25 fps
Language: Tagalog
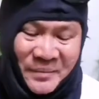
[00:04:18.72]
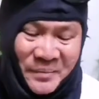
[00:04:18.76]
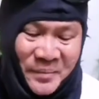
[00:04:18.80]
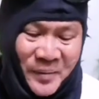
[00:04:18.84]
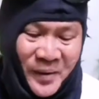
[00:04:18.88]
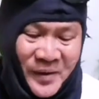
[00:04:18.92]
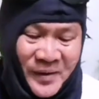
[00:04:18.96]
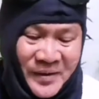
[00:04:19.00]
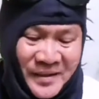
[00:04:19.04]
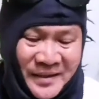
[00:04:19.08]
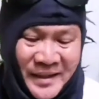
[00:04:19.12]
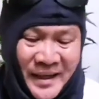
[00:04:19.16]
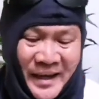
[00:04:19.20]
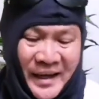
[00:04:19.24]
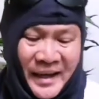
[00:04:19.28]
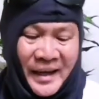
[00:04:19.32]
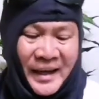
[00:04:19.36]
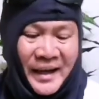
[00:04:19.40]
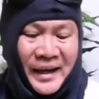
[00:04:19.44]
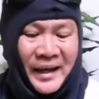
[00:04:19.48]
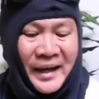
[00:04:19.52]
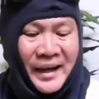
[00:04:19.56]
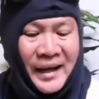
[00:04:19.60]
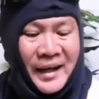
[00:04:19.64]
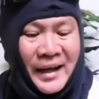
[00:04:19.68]
yan po
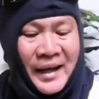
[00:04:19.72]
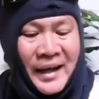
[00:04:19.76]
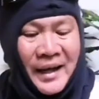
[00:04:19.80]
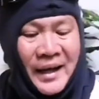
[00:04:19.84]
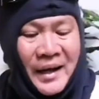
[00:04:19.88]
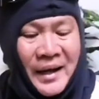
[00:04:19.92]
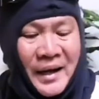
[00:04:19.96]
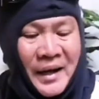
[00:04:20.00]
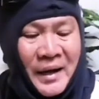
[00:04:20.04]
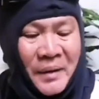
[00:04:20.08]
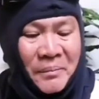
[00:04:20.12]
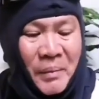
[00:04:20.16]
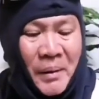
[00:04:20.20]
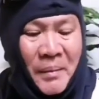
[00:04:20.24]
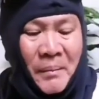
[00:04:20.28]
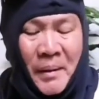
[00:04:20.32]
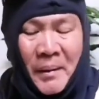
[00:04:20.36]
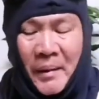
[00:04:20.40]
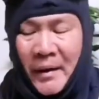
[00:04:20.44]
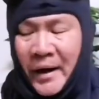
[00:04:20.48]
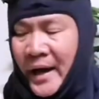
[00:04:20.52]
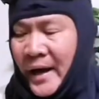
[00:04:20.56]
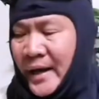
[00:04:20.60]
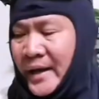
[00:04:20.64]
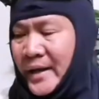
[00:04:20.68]
sa uh,
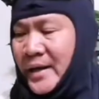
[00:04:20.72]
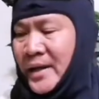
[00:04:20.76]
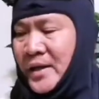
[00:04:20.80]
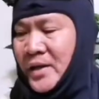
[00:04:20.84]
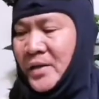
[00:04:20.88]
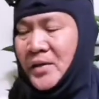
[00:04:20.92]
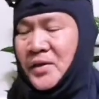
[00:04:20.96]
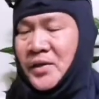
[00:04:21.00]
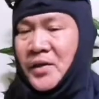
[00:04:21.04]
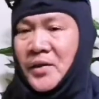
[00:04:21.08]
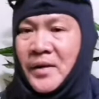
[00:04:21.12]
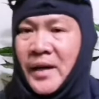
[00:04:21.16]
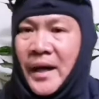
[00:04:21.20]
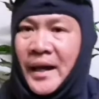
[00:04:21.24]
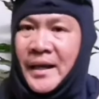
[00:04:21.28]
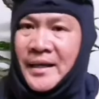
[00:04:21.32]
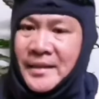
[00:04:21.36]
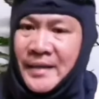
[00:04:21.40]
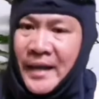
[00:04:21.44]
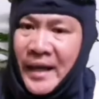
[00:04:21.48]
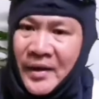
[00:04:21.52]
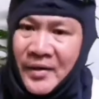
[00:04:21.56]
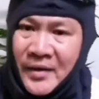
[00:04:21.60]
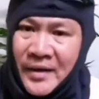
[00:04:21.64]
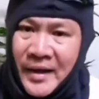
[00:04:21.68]
pamamahay ninyo so
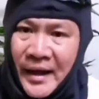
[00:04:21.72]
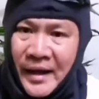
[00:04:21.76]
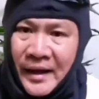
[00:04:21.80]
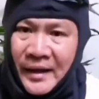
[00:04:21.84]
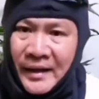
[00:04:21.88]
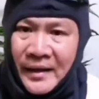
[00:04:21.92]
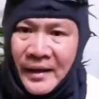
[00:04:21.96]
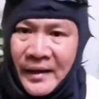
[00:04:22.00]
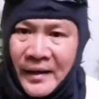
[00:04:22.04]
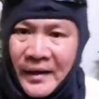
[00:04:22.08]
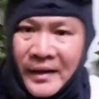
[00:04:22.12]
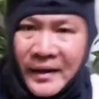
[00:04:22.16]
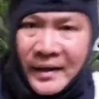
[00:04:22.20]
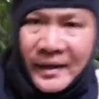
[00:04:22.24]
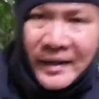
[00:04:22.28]
guys tayo na